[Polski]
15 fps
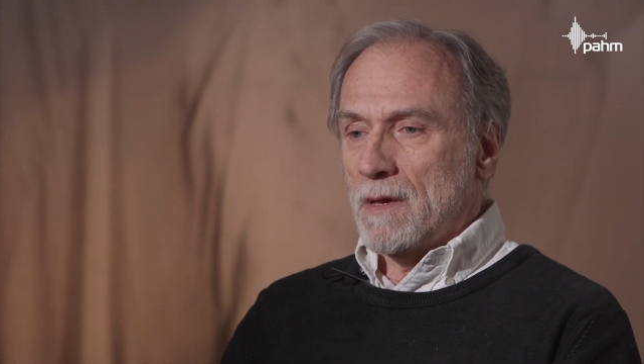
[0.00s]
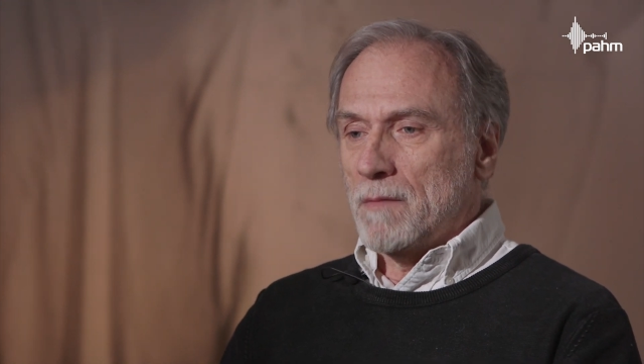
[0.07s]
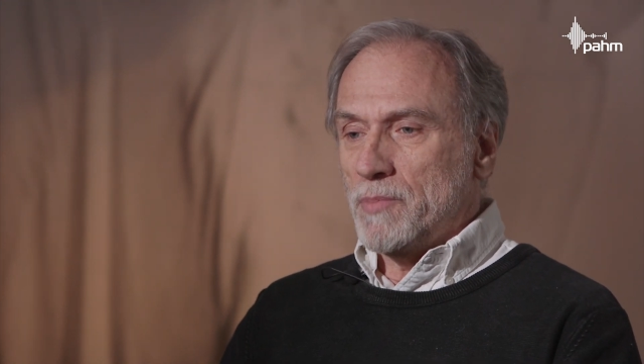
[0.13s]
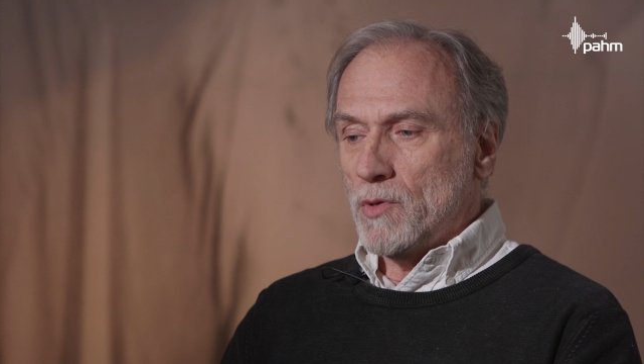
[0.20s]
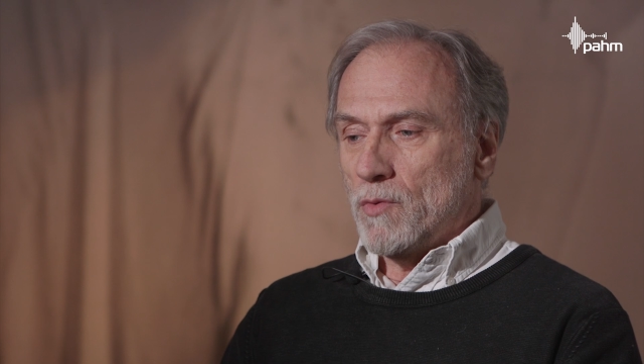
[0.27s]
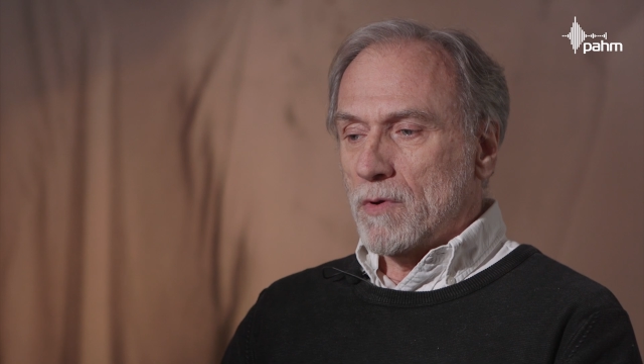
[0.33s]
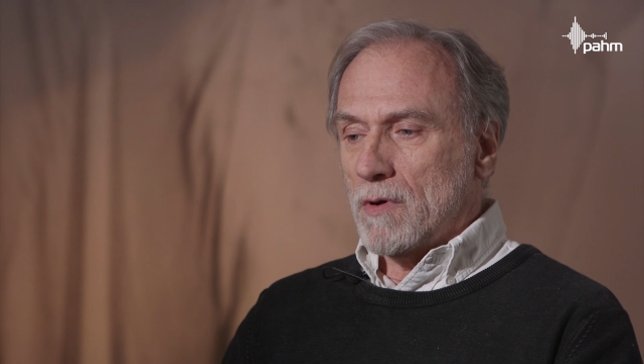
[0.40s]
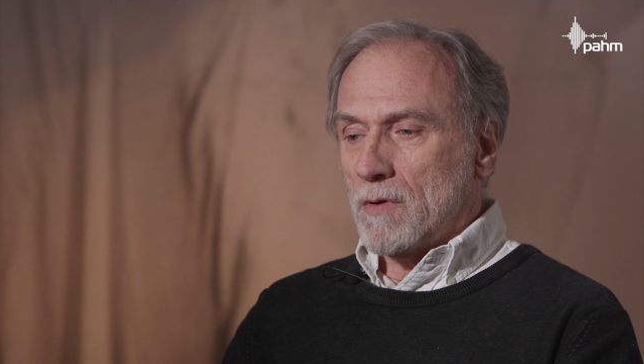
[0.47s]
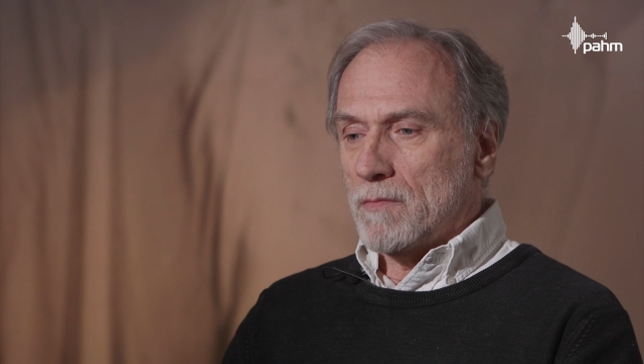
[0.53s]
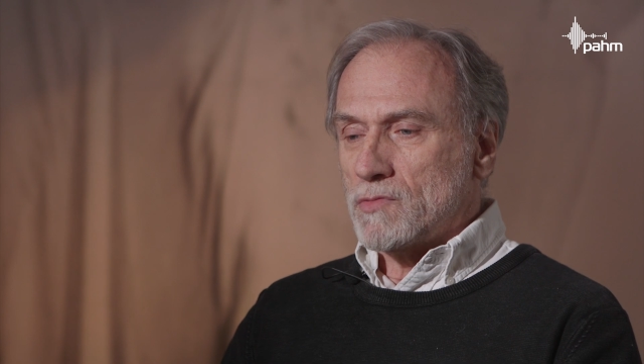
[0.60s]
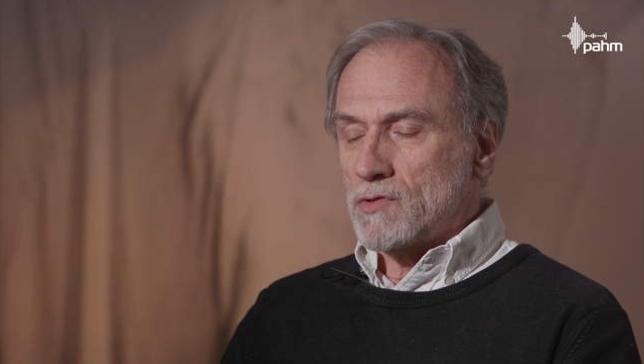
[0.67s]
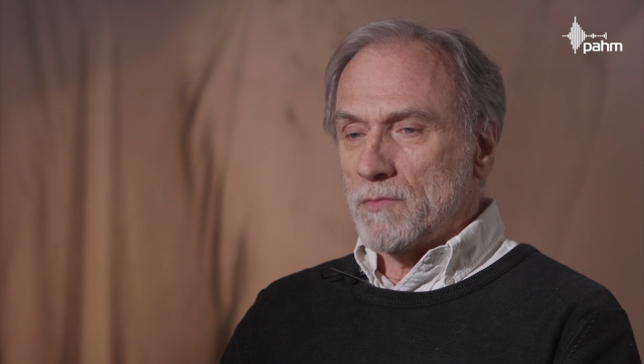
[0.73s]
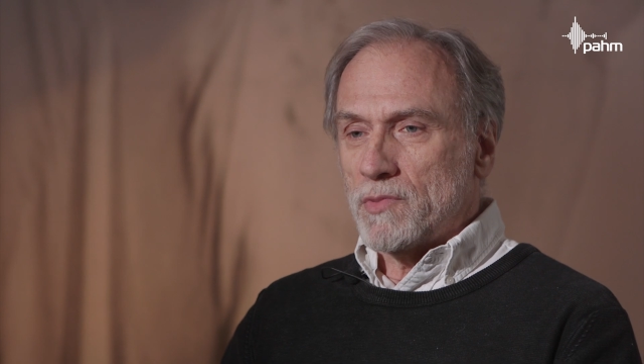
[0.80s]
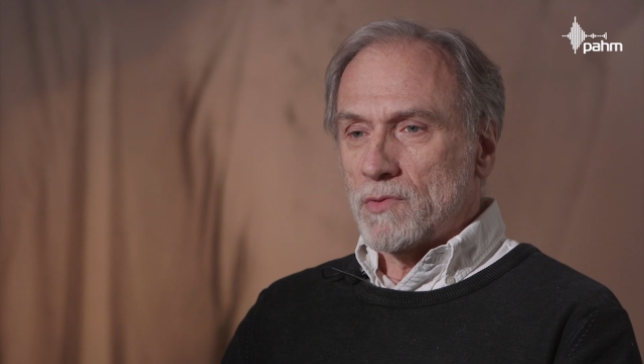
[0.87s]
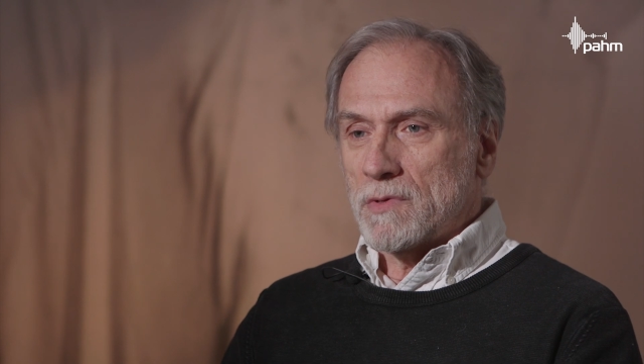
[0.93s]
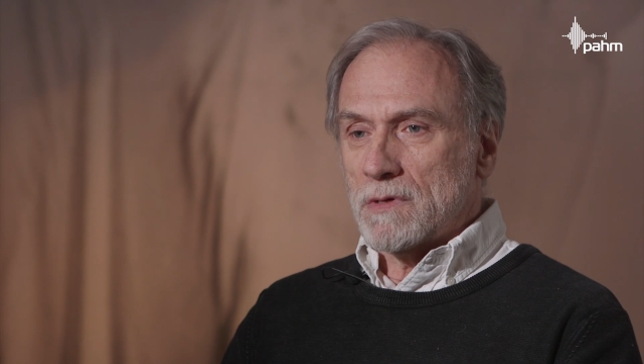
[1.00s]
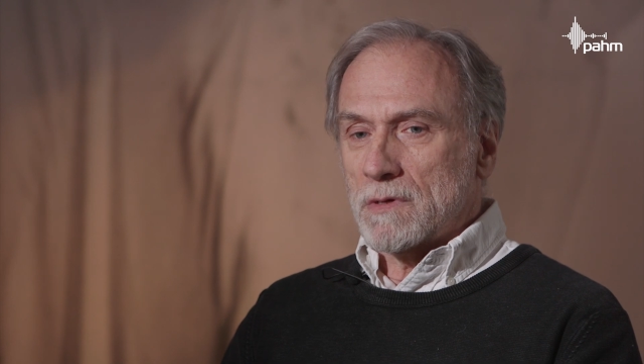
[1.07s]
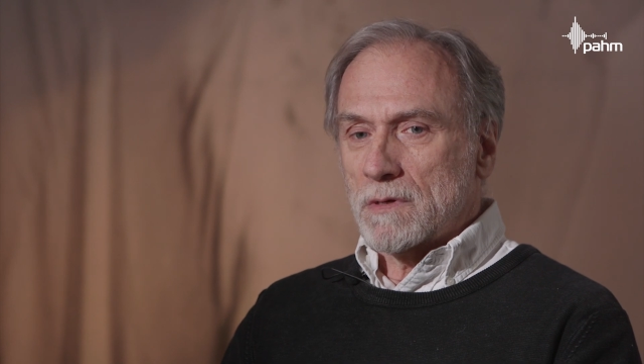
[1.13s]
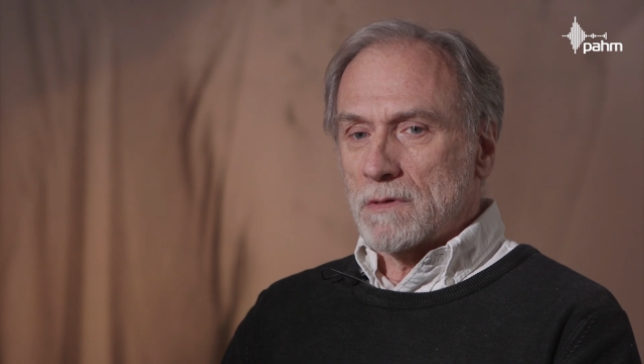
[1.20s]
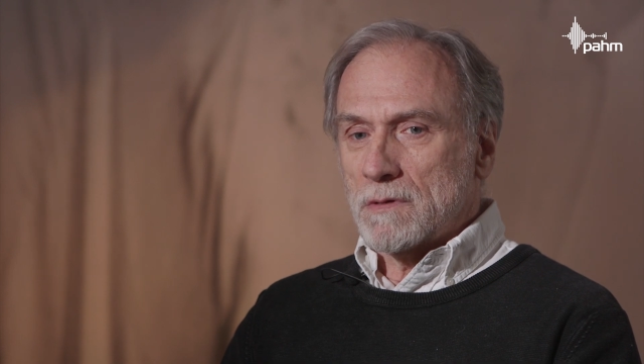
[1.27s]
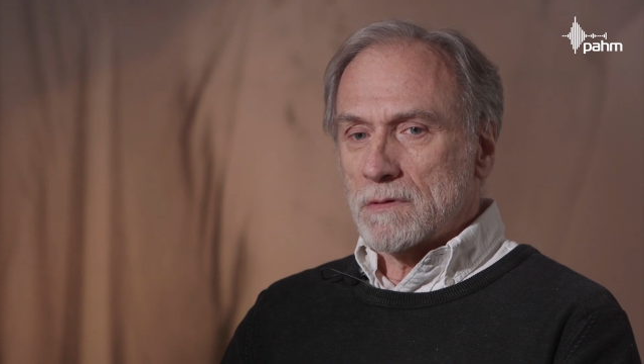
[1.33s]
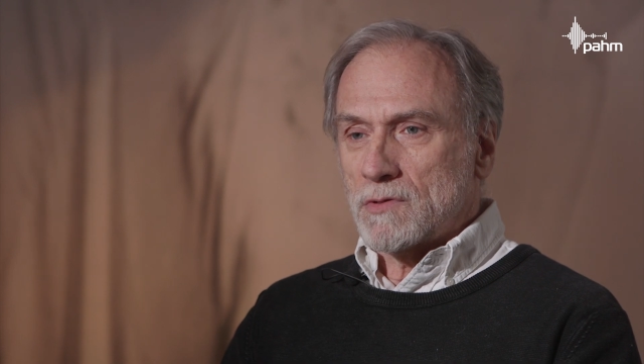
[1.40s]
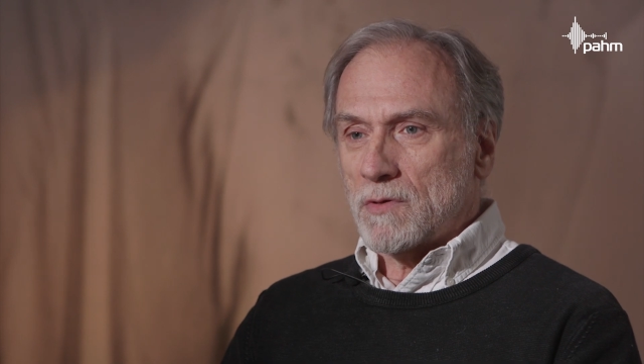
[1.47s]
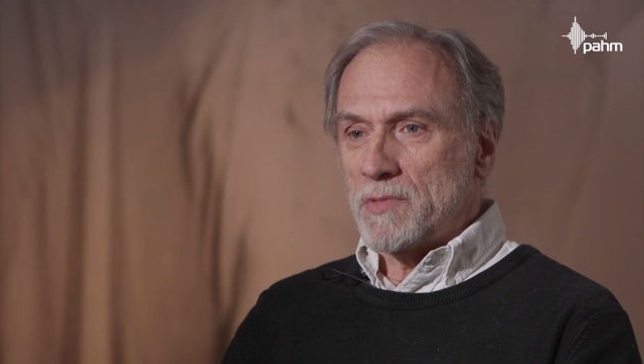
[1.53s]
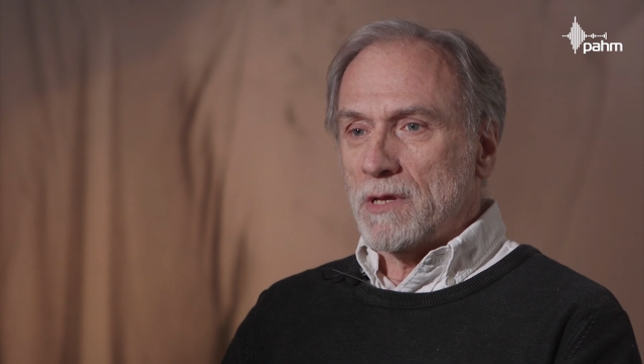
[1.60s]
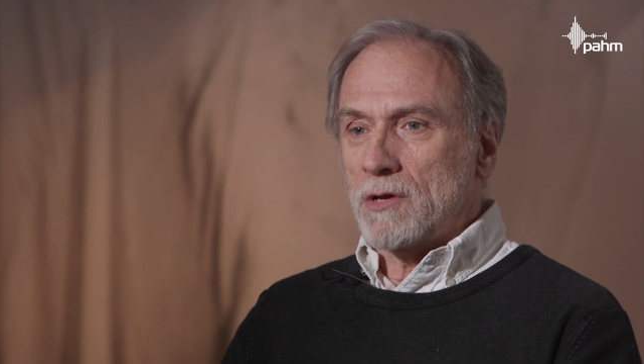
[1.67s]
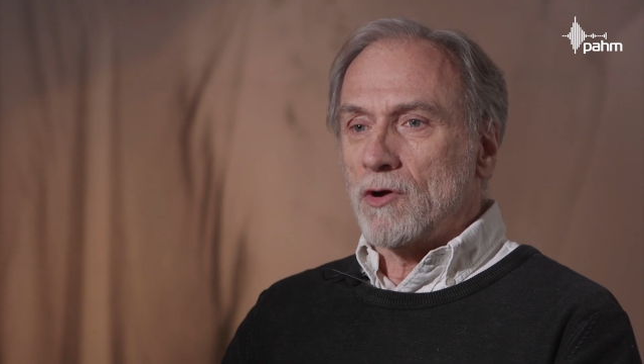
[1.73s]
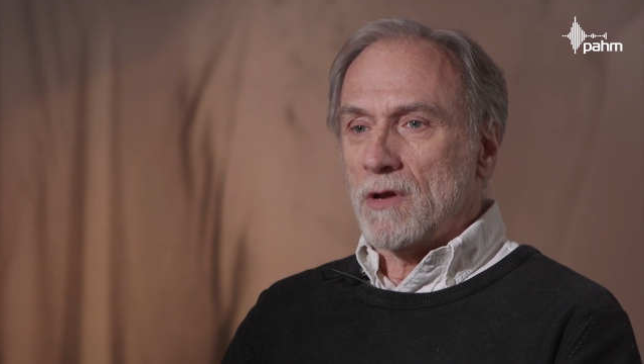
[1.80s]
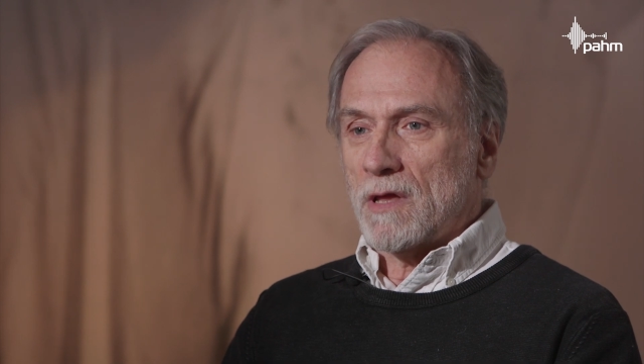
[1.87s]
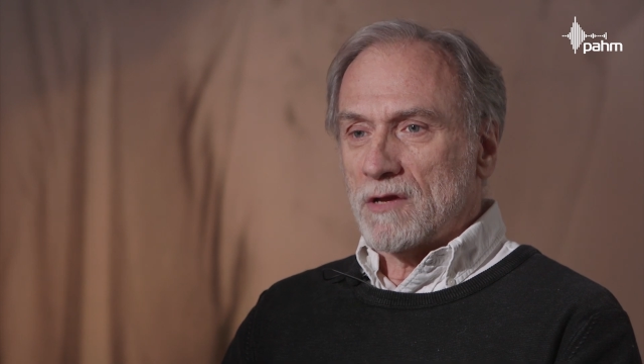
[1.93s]
piłką, to, były, to
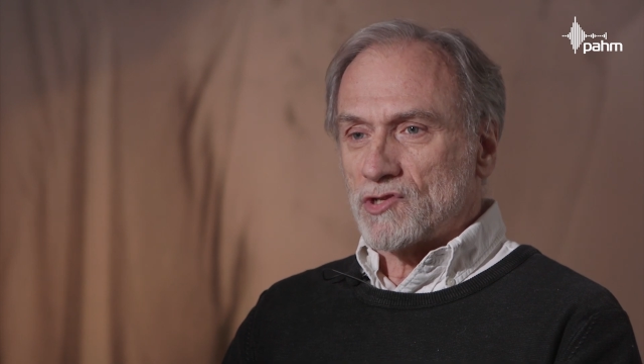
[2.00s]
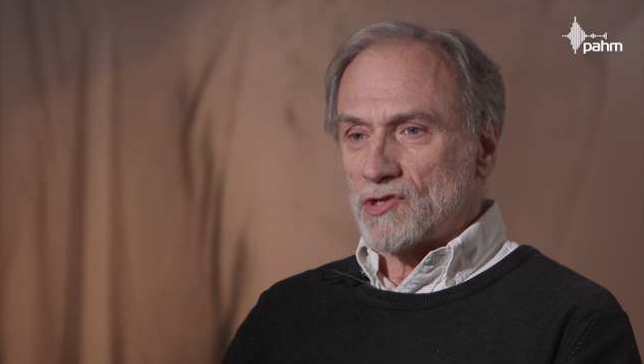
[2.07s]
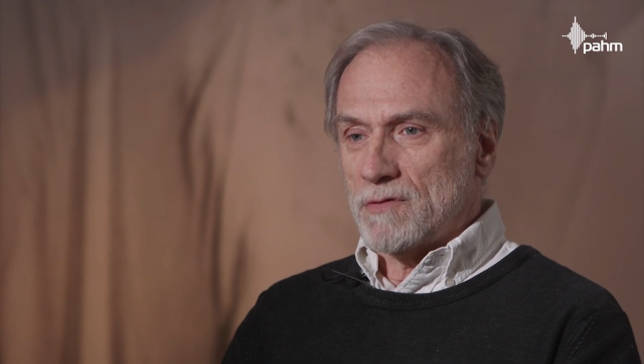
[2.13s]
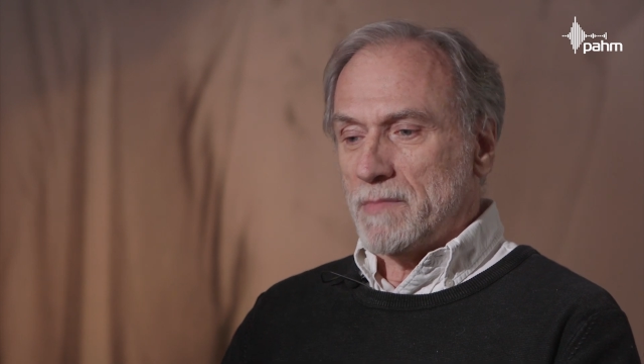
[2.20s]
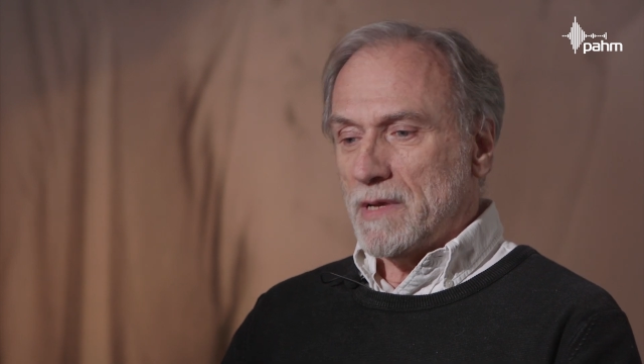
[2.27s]
byli kolarze.